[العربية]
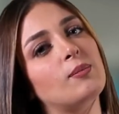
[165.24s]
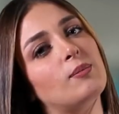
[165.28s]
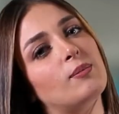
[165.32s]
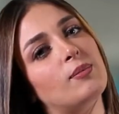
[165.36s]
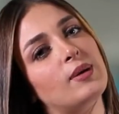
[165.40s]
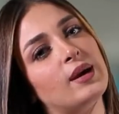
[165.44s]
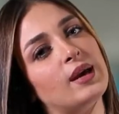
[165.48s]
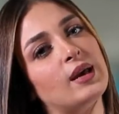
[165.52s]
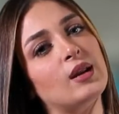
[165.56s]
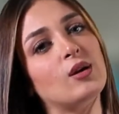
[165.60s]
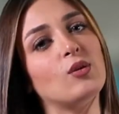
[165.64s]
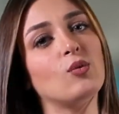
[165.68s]

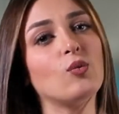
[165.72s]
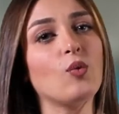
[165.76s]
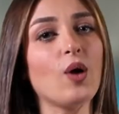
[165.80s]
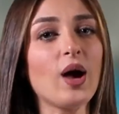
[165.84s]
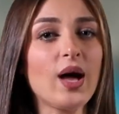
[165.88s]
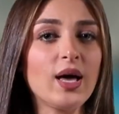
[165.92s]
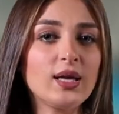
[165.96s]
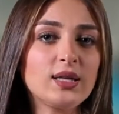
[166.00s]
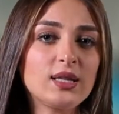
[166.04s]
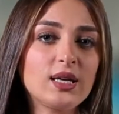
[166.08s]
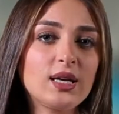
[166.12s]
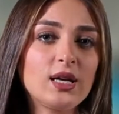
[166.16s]
بين
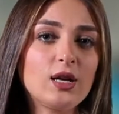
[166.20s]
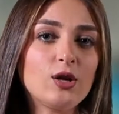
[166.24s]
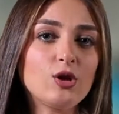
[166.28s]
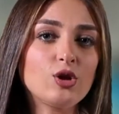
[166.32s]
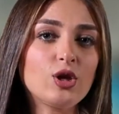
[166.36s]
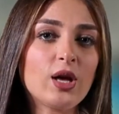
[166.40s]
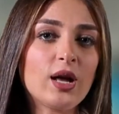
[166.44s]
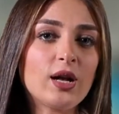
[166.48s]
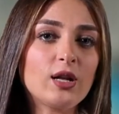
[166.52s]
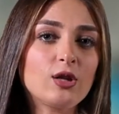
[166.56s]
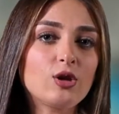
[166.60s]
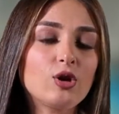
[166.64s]
1 كيلو
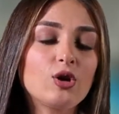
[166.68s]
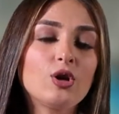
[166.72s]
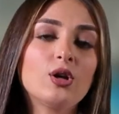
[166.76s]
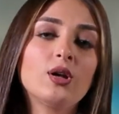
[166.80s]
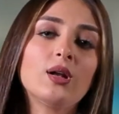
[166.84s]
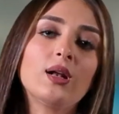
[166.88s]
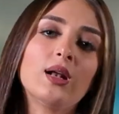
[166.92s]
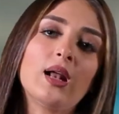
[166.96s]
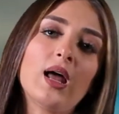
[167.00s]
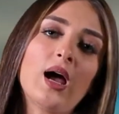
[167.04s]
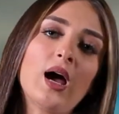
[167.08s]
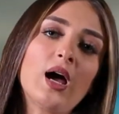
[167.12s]
دالتون
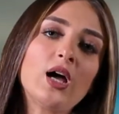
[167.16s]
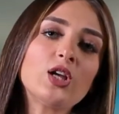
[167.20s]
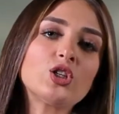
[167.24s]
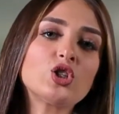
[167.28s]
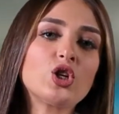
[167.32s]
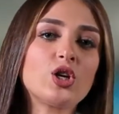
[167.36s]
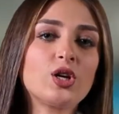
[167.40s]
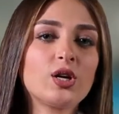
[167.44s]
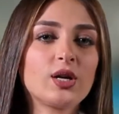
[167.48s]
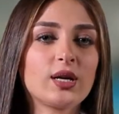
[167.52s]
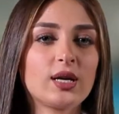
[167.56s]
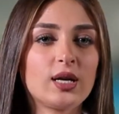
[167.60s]
ل
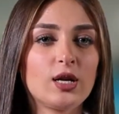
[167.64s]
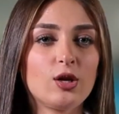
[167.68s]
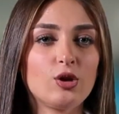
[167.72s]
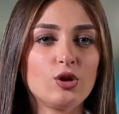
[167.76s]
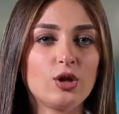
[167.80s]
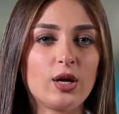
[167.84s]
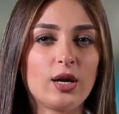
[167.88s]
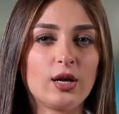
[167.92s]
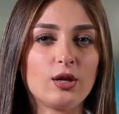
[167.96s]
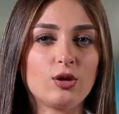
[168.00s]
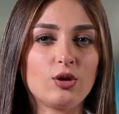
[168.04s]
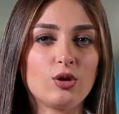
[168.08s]
10 كيلو
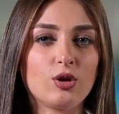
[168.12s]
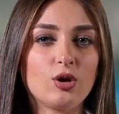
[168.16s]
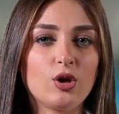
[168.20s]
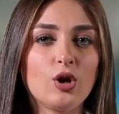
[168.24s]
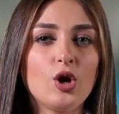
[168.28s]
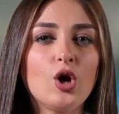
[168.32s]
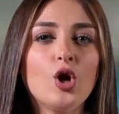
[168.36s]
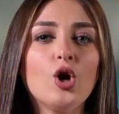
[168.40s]
دالتون